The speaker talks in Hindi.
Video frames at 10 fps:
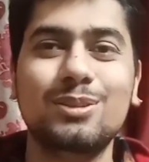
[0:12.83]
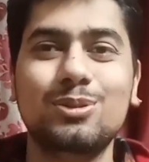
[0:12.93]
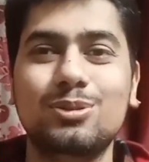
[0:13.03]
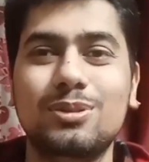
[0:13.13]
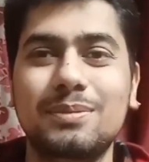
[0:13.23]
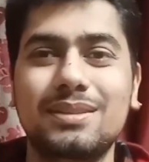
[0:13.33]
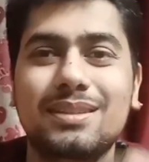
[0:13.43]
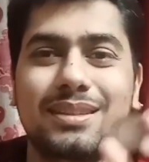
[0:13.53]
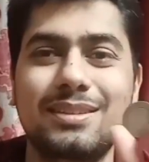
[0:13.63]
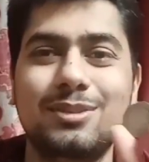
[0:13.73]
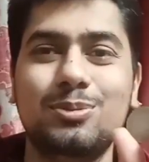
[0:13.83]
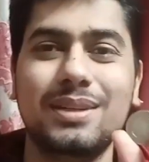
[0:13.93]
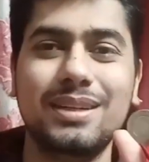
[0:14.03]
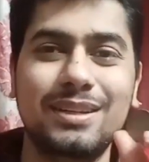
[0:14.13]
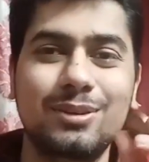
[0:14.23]
तो दोस्तों देख सकते हैं दस
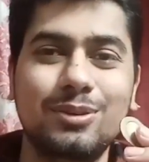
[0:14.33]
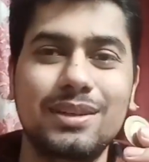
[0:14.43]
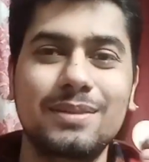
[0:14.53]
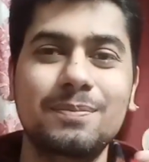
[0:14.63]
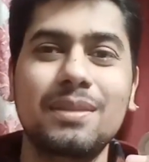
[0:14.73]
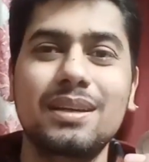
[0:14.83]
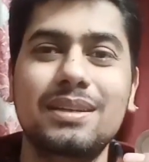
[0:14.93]
रुपये का एरर कॉइन है